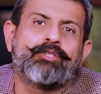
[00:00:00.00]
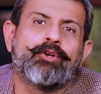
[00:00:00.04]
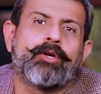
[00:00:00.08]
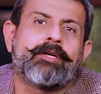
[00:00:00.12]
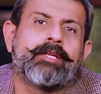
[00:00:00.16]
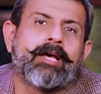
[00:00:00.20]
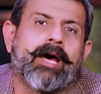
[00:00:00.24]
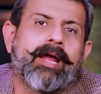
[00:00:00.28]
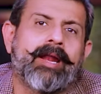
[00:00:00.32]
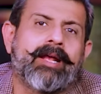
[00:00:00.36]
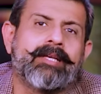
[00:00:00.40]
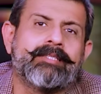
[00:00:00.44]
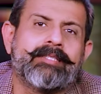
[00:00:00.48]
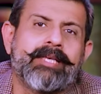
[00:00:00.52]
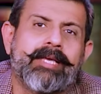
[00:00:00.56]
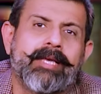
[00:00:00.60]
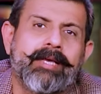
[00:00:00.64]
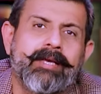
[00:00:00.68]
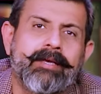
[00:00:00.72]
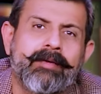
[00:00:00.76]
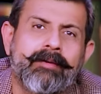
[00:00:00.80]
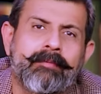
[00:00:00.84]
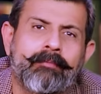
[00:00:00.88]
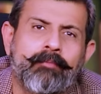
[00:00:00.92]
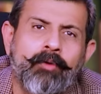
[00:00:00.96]
सौ अठारह से
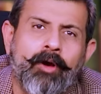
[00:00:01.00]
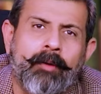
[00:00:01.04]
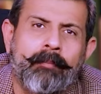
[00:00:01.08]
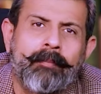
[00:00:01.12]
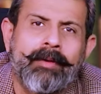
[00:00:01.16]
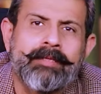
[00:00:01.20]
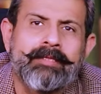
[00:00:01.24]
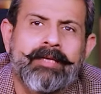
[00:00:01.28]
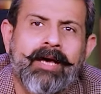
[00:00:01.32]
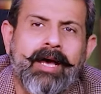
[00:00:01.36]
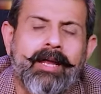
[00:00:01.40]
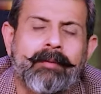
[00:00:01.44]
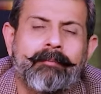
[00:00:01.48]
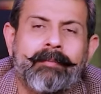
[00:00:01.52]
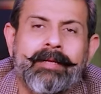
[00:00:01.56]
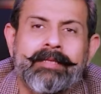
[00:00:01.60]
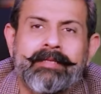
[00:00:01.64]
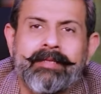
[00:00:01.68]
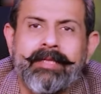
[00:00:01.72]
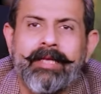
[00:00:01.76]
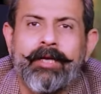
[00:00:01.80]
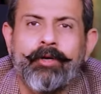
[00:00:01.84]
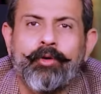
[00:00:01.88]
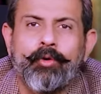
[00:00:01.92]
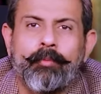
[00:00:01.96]
मोहम्मद खान
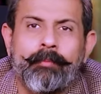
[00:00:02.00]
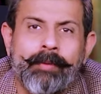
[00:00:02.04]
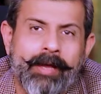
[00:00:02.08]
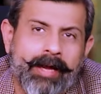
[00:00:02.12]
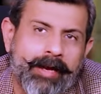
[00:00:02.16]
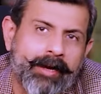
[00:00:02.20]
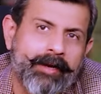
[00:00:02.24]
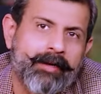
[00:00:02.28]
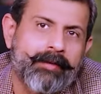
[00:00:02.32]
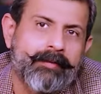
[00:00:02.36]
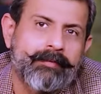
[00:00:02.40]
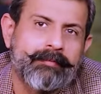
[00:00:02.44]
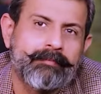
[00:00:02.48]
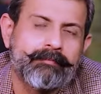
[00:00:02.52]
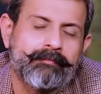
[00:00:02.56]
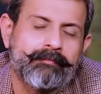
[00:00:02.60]
मदनी को भेड़